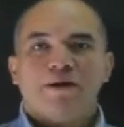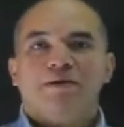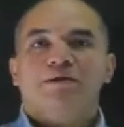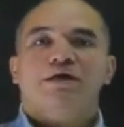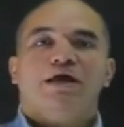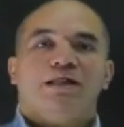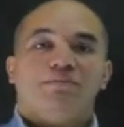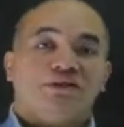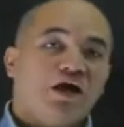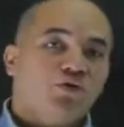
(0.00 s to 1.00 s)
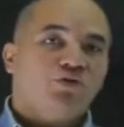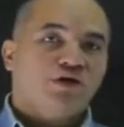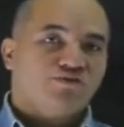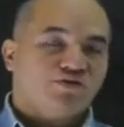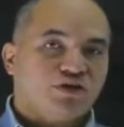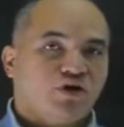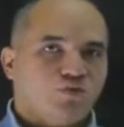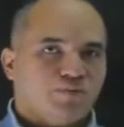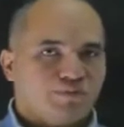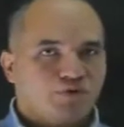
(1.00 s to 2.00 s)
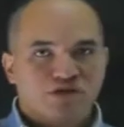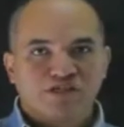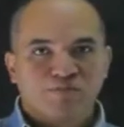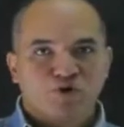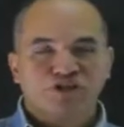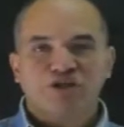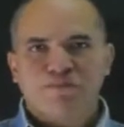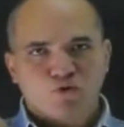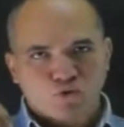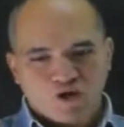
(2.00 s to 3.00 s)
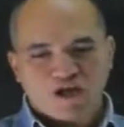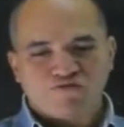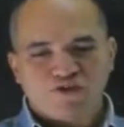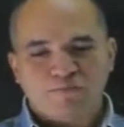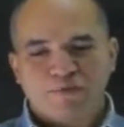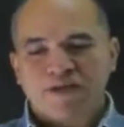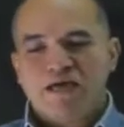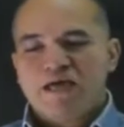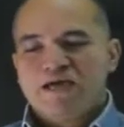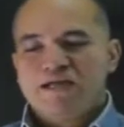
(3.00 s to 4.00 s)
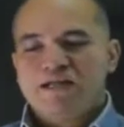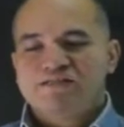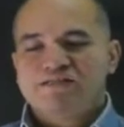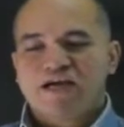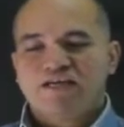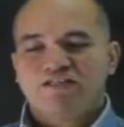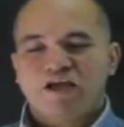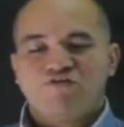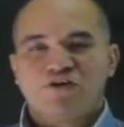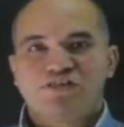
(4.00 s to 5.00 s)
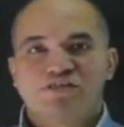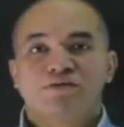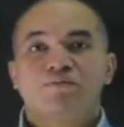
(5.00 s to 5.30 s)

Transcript: ان اللي بيطلعوا الفضاء وبيعملوا اكسبلوريشن بيكونوا خايفين من السايد افكتس